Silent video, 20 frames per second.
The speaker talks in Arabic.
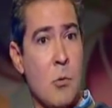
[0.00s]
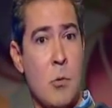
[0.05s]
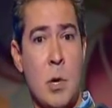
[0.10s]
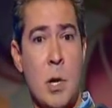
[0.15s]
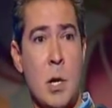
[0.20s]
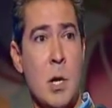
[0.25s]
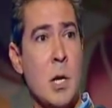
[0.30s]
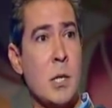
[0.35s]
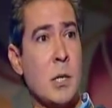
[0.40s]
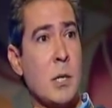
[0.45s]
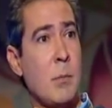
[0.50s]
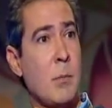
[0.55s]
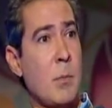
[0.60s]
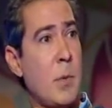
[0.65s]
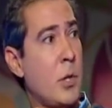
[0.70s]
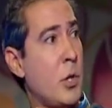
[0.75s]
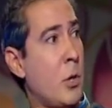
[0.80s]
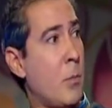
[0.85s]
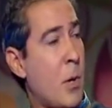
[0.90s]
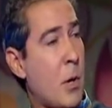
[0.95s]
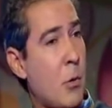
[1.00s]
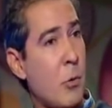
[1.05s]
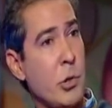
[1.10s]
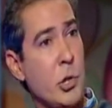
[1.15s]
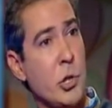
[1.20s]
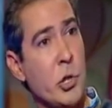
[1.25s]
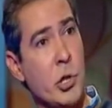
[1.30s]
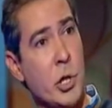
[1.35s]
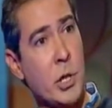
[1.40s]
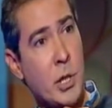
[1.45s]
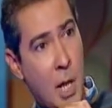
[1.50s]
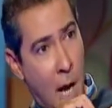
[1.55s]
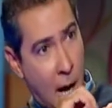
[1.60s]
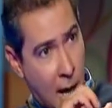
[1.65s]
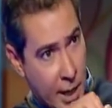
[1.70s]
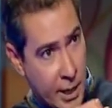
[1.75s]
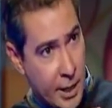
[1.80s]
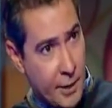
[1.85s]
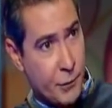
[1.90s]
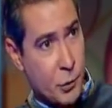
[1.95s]
ولازم مروان يشد
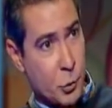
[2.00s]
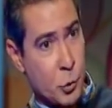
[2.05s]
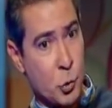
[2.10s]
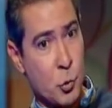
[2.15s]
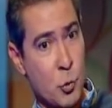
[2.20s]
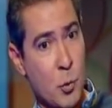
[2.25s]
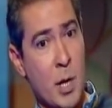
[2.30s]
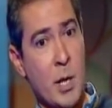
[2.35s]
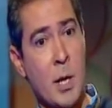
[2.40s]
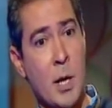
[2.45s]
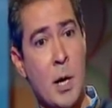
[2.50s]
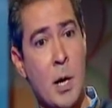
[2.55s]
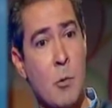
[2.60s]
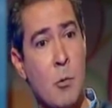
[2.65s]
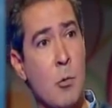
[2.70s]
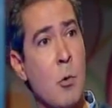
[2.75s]
على نفسه شويه